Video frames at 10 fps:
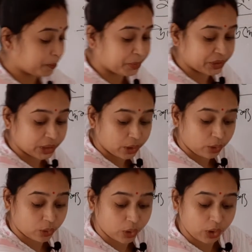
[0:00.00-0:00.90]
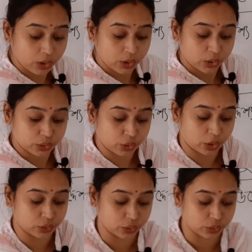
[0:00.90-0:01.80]
বিধেয় ও
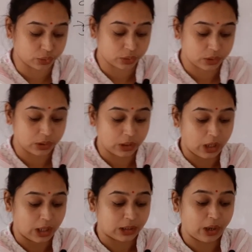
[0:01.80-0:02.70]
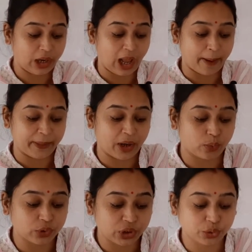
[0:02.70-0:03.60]
সংযোজক তাহলে আমরা
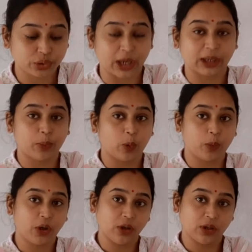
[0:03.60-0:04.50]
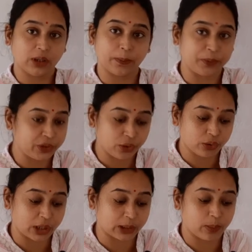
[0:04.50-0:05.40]
উদ্দেশ্য কাকে বলবো বিধেয়
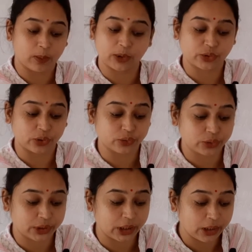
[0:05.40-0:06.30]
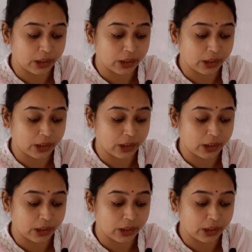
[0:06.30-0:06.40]
কাকে বলবো সংযোগ কি